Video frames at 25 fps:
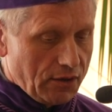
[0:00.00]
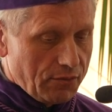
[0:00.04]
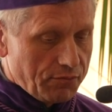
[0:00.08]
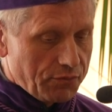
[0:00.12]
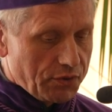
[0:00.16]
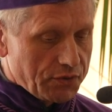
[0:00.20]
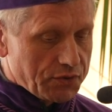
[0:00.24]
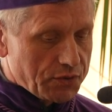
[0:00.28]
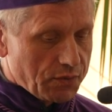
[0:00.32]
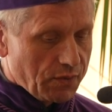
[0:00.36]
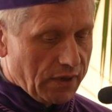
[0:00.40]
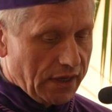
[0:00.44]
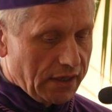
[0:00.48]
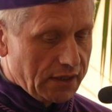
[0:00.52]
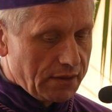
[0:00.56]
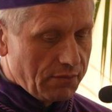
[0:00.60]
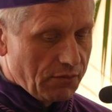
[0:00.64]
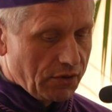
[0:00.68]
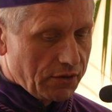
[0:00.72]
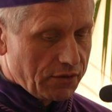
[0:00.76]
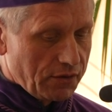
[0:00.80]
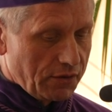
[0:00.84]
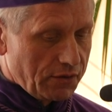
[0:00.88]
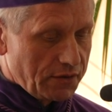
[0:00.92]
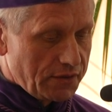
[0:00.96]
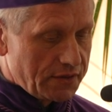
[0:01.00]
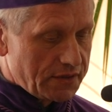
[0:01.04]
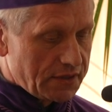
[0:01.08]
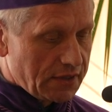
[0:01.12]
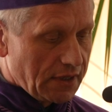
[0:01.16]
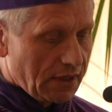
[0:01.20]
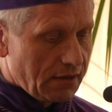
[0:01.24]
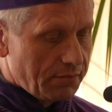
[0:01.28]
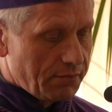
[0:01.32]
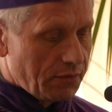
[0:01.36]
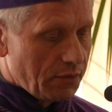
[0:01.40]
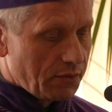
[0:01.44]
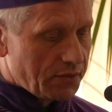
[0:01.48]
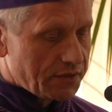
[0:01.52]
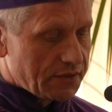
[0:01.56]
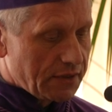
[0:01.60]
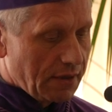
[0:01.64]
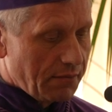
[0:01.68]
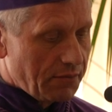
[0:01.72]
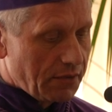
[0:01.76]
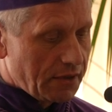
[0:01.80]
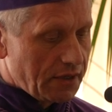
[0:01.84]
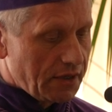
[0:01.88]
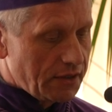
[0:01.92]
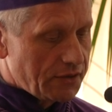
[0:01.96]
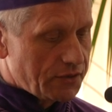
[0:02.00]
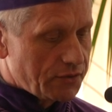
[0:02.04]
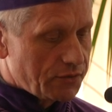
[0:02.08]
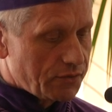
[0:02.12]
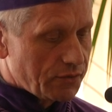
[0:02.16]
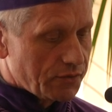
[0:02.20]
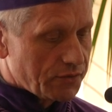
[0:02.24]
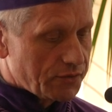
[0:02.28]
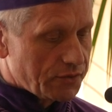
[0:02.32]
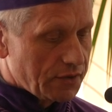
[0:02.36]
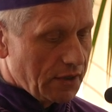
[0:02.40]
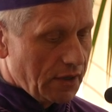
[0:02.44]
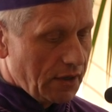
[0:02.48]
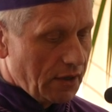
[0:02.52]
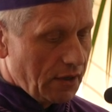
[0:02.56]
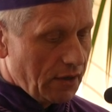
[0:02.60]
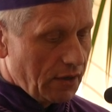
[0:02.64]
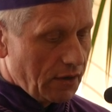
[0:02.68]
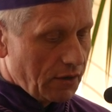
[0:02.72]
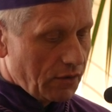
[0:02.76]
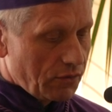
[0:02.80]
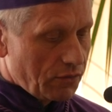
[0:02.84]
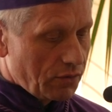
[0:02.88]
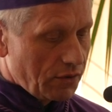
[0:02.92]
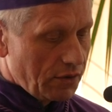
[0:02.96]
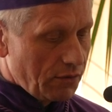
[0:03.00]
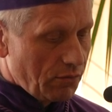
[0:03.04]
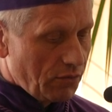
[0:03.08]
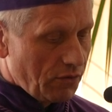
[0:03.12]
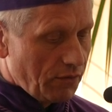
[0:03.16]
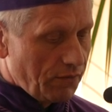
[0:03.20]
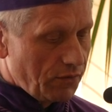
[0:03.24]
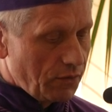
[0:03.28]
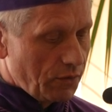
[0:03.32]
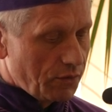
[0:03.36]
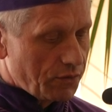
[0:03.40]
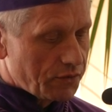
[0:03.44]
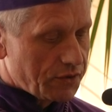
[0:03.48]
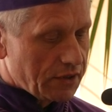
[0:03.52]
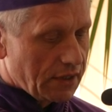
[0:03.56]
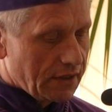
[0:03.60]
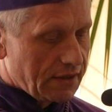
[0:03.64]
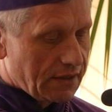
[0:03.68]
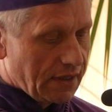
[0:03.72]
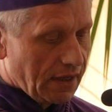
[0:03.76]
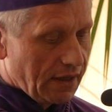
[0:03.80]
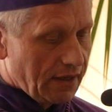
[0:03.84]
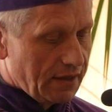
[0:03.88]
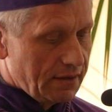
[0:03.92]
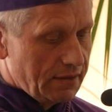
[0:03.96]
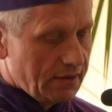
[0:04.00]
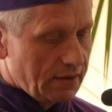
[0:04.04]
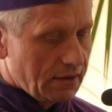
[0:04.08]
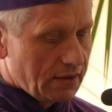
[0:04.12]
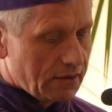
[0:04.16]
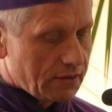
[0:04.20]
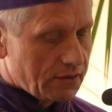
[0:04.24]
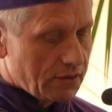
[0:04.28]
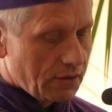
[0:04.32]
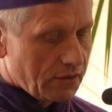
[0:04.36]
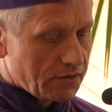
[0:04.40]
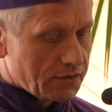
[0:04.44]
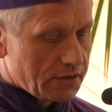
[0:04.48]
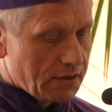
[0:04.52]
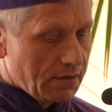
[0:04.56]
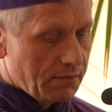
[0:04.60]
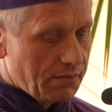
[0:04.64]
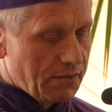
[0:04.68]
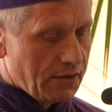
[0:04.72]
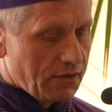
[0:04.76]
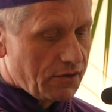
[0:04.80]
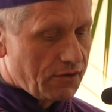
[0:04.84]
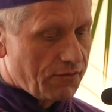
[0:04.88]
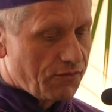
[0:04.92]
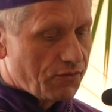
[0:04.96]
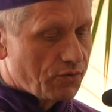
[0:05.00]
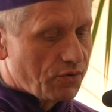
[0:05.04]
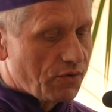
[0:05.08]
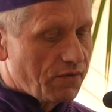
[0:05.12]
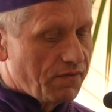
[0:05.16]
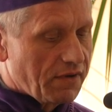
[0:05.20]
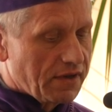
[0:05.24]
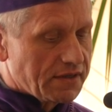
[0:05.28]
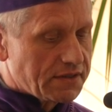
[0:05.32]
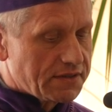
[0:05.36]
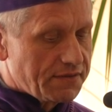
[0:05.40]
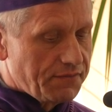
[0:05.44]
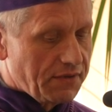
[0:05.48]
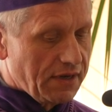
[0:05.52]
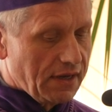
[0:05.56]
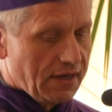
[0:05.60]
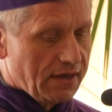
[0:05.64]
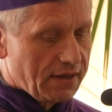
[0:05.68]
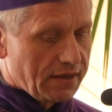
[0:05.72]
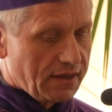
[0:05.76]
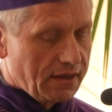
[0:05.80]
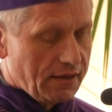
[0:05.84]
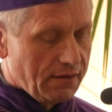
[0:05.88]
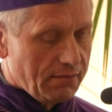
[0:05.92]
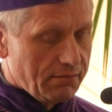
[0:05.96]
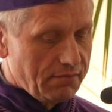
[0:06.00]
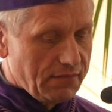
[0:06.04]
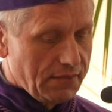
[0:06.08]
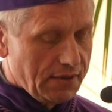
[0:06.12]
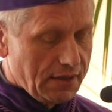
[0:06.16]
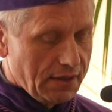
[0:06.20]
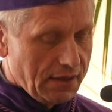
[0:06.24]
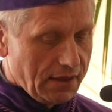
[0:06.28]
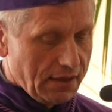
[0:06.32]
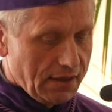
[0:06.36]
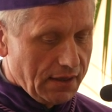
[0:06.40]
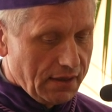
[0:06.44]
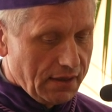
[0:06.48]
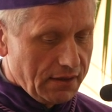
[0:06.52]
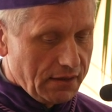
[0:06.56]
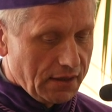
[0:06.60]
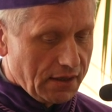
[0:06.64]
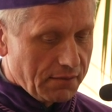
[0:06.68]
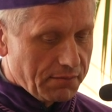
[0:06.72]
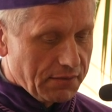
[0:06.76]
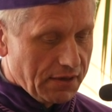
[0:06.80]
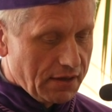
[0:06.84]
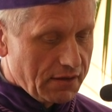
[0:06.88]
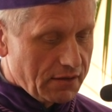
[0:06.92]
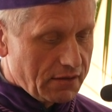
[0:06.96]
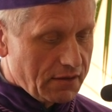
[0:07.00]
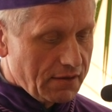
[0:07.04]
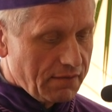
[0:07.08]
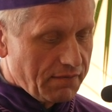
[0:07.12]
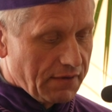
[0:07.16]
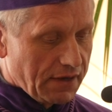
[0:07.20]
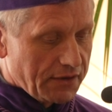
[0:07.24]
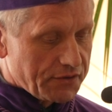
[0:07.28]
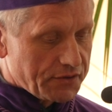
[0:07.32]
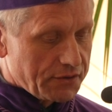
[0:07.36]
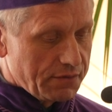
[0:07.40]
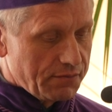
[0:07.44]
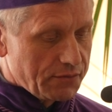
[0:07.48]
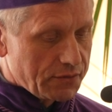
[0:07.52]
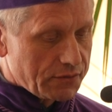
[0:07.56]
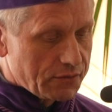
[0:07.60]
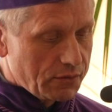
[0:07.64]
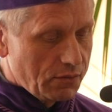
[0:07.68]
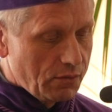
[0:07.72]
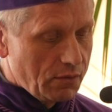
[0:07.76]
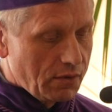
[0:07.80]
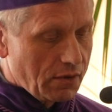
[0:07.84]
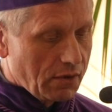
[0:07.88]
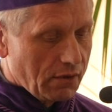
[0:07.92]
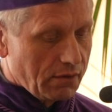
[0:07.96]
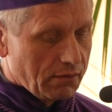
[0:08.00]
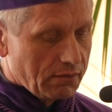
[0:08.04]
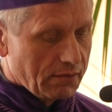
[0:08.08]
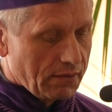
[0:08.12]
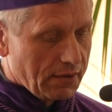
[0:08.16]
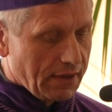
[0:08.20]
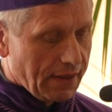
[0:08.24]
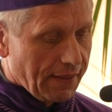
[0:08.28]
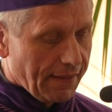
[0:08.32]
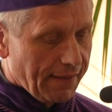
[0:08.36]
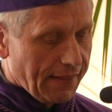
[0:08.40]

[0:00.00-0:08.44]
Posłanym od Ojca był sam Chrystus, który mówił, że ten, kto chce być wśród Was wielkim, niech będzie waszym sługą.